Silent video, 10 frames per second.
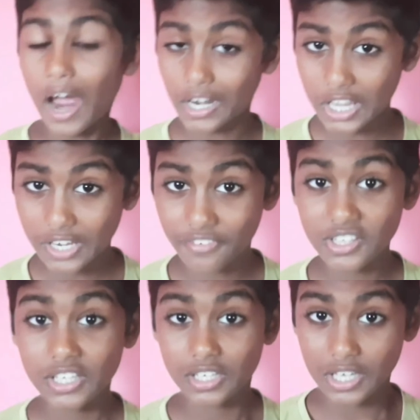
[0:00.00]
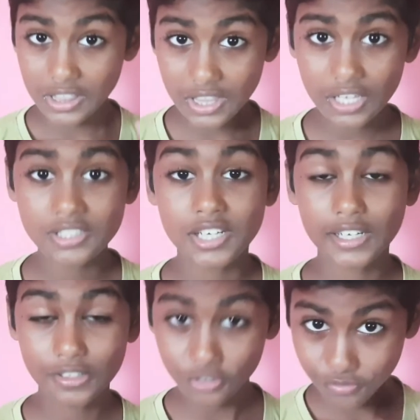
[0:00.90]
ஆனால் அதில் வந்து எந்த
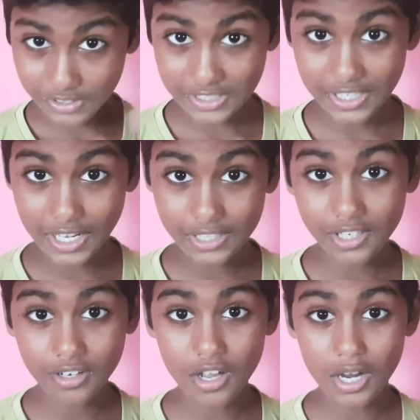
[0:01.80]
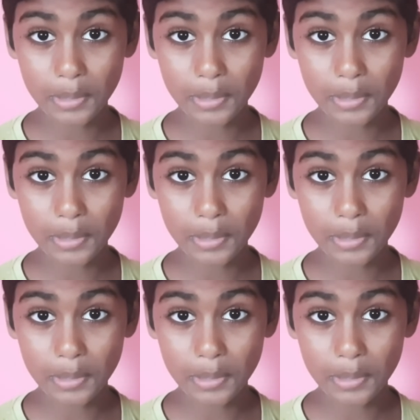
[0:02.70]
ஸ்டேட்டில் வந்து ஃபஸ்ட்டு இறந்துருக்காங்க